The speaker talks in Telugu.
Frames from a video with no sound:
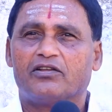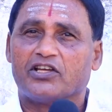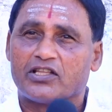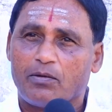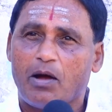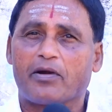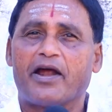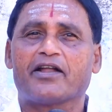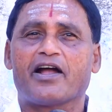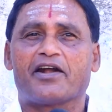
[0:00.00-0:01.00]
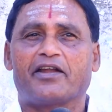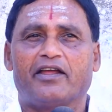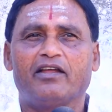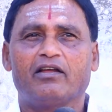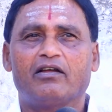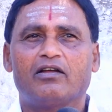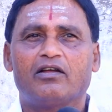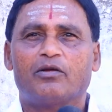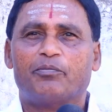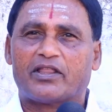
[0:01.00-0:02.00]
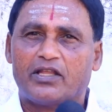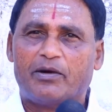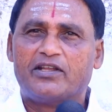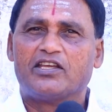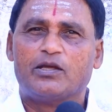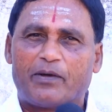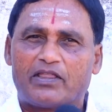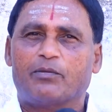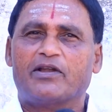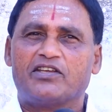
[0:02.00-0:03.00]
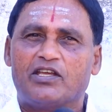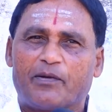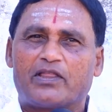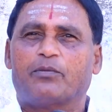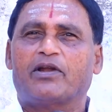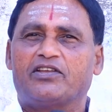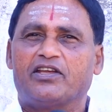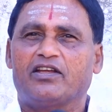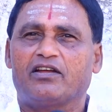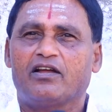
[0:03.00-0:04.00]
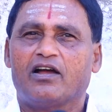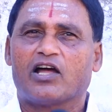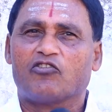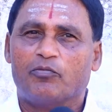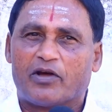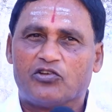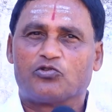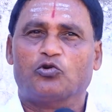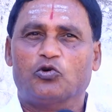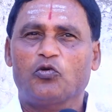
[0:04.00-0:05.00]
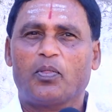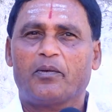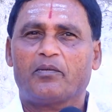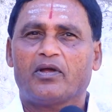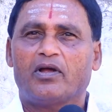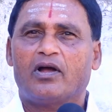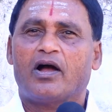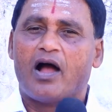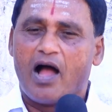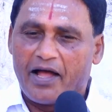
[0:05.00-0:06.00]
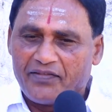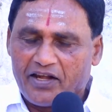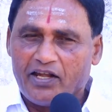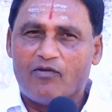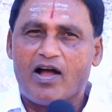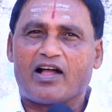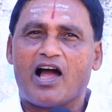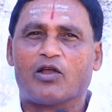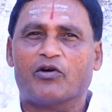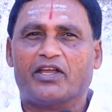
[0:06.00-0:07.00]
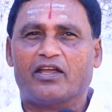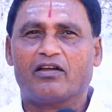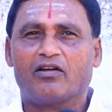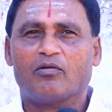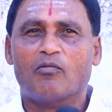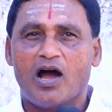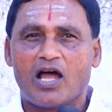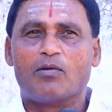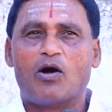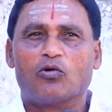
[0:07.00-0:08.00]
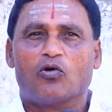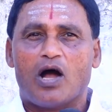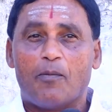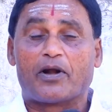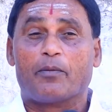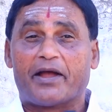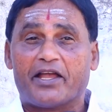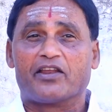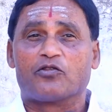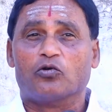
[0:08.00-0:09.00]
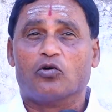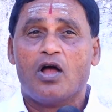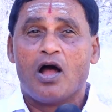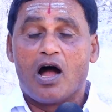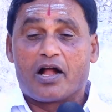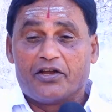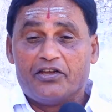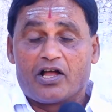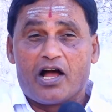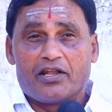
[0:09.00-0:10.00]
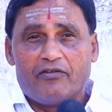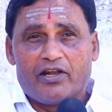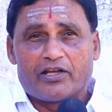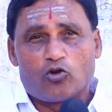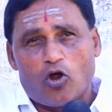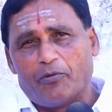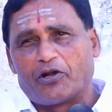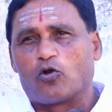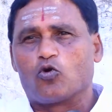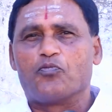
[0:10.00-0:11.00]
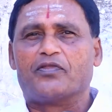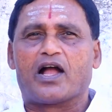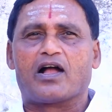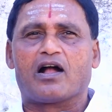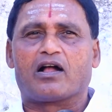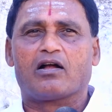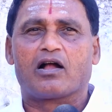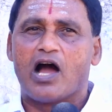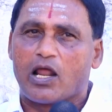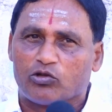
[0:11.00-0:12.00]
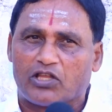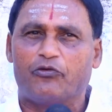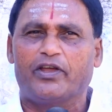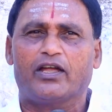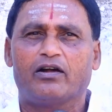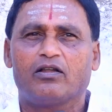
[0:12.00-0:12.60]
చంద్రబాబు నాయుడు గారిని పెద్ద మనిషి పెద్ద మనిషి పెద్ద మనిషి అని విమర్శిస్తూ ఆ హంద్రినీవా కాలువని మహానుభావుడు అపర భగీరథుడు అక్కడి ఇంకా అన్ని వేల కిలోమీటర్లు కుప్పం దాకా కాలువ తవ్వి